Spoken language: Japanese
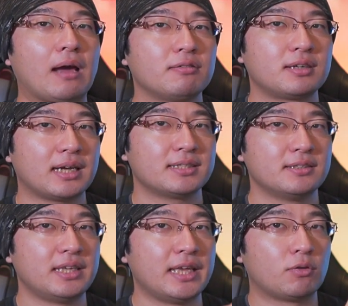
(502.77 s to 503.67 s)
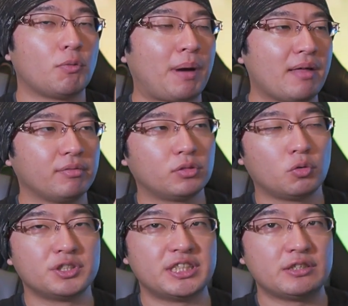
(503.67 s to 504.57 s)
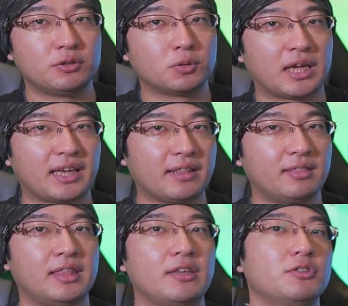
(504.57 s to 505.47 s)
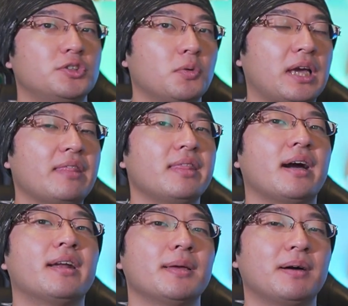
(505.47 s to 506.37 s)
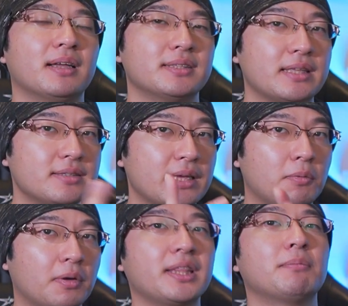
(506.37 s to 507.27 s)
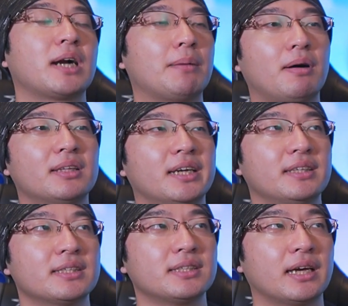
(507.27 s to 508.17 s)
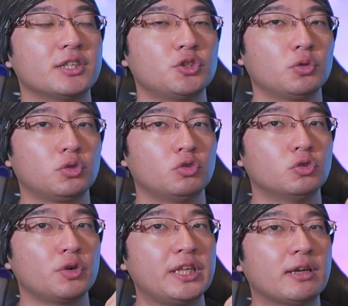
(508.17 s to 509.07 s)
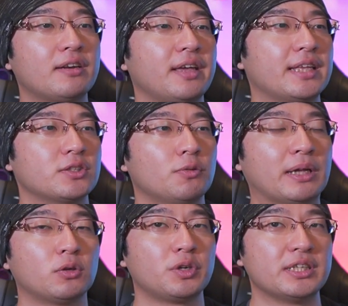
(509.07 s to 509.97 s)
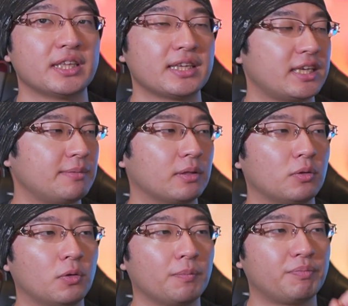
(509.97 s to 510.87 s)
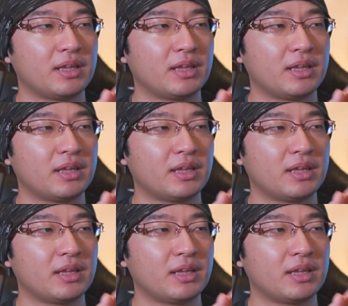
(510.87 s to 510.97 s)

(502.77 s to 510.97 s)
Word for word: あ、歩かずに、こう、パンとチルトだけっていう条件であれば、全然これでも構わないんですが、ちょっと動きのある映像、まあ、特にね、今の、